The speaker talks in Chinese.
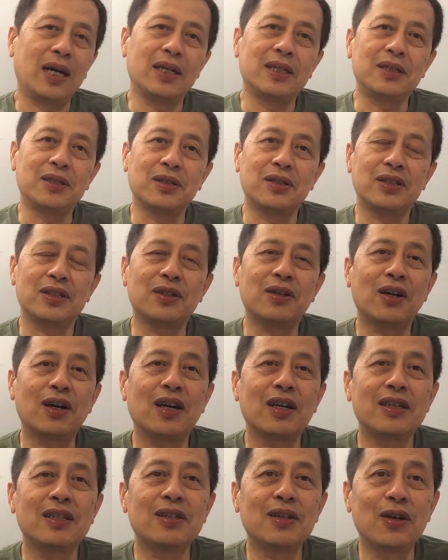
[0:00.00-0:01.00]

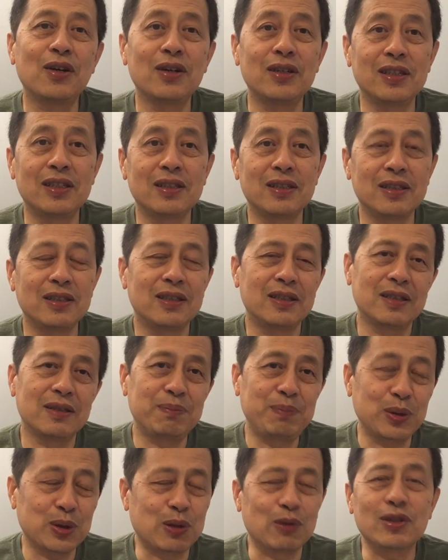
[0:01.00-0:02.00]
有
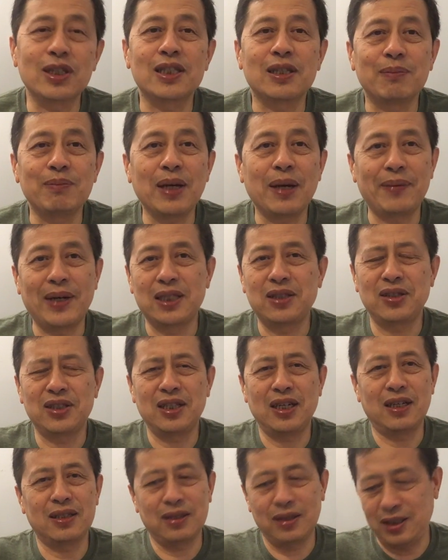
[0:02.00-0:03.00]
不同的层面吧，就
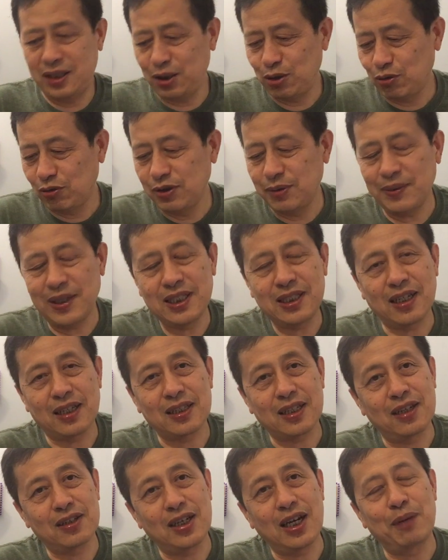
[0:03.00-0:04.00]
像基督里面讲
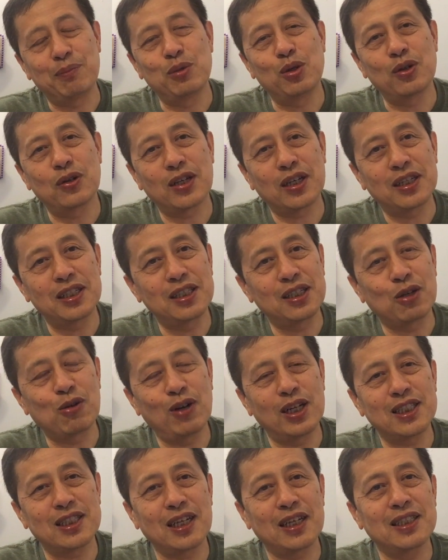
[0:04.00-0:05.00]
到了，魔鬼给你
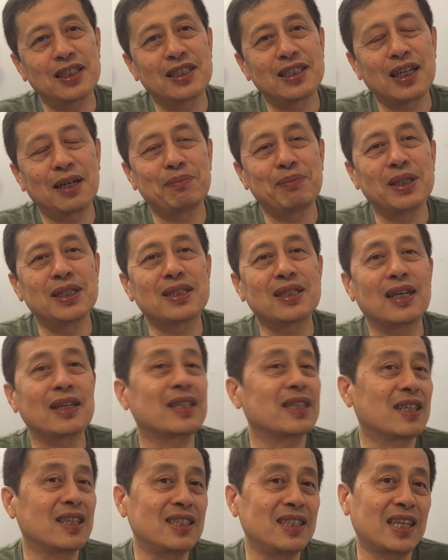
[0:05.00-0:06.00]
关上一扇门，上
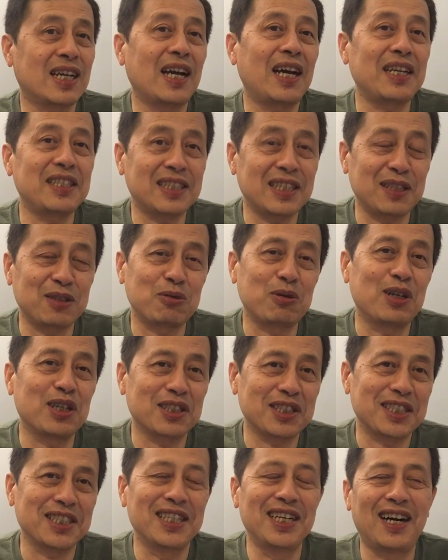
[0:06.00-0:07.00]
帝给你开一扇
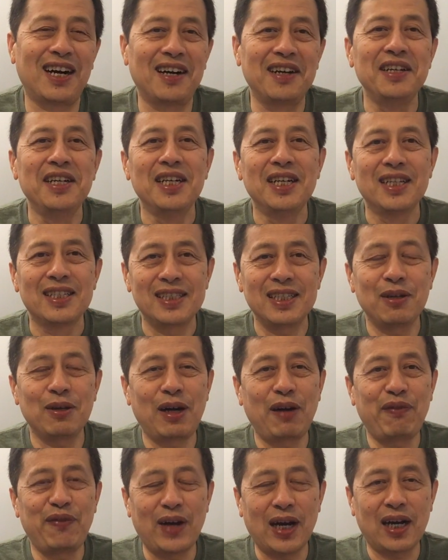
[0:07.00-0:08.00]
窗子这
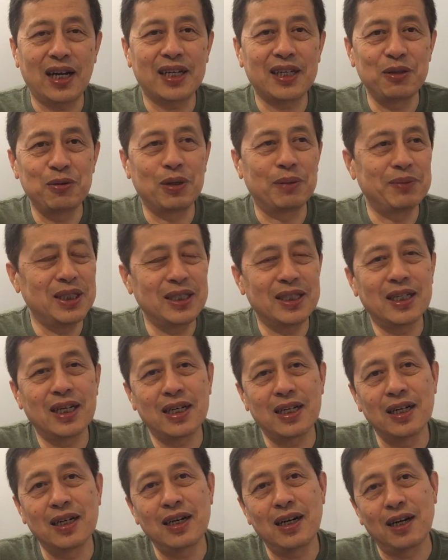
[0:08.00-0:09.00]
话反而给我们一个
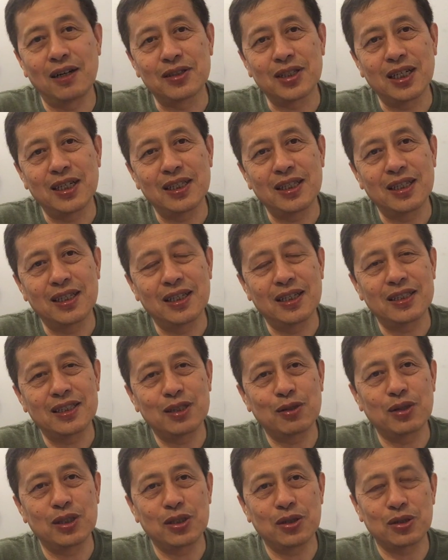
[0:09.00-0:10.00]
很好的一个
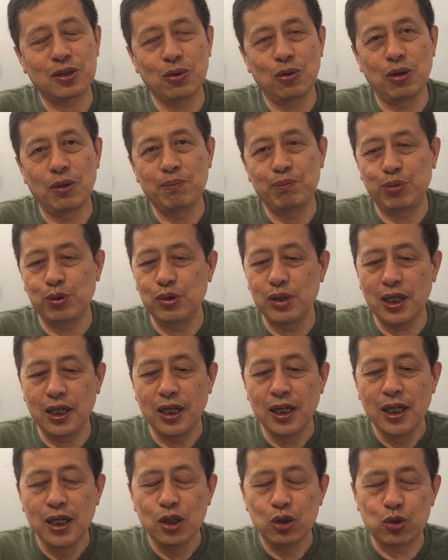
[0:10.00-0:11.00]
机会，就是我们不
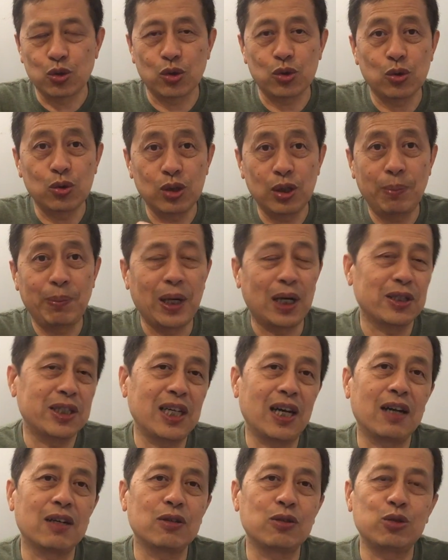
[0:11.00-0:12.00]
会着重于表
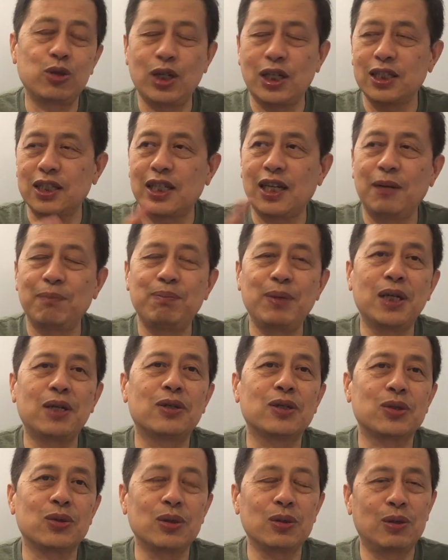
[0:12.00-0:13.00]
象，全是看背
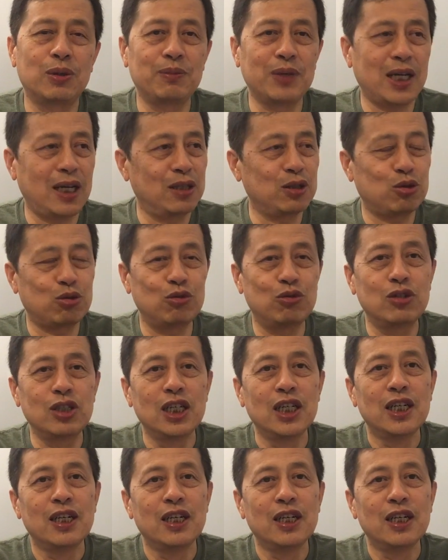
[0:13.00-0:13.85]
后。所以我们看书